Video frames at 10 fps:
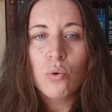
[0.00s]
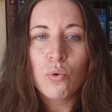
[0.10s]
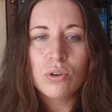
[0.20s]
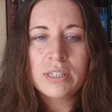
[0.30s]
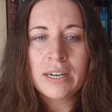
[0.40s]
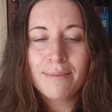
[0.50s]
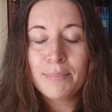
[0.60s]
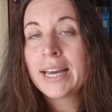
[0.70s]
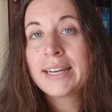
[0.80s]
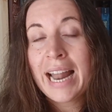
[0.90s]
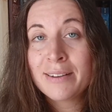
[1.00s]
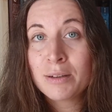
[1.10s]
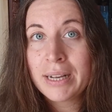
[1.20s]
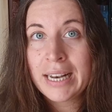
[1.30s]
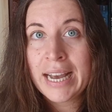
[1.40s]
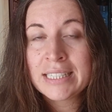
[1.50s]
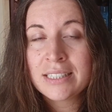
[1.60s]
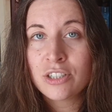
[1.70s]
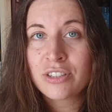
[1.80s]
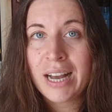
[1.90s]
Oder mich hat lange
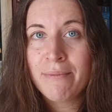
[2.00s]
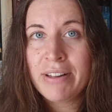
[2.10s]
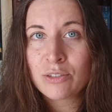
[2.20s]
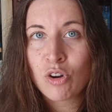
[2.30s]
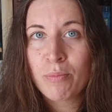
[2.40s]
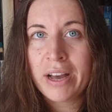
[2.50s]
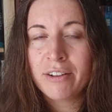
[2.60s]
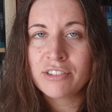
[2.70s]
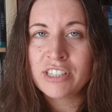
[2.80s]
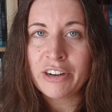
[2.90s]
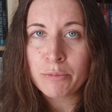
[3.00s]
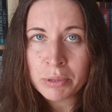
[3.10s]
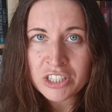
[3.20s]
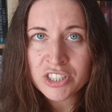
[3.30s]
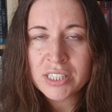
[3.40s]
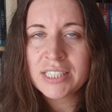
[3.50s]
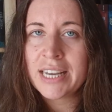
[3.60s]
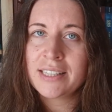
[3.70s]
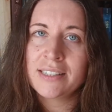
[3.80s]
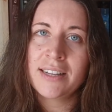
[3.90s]
begleitet die Scheibenweltromane von Terry Pratchett.
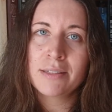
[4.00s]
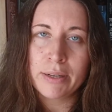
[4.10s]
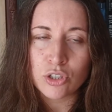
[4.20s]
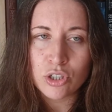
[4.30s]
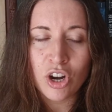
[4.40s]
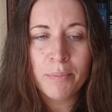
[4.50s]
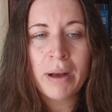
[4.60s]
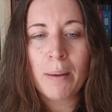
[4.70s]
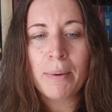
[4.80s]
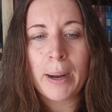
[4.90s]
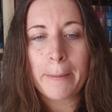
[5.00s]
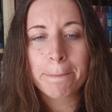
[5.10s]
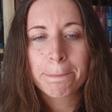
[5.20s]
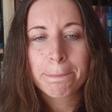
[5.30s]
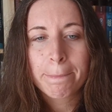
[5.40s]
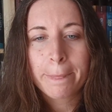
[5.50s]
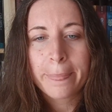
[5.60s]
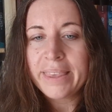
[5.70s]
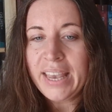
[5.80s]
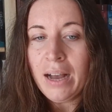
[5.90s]
Der ist jetzt ja zwar gestorben, aber
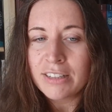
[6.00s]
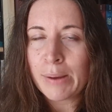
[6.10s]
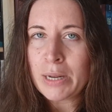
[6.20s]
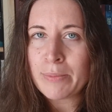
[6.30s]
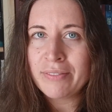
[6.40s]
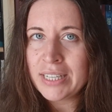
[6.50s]
ja, ich habe da immer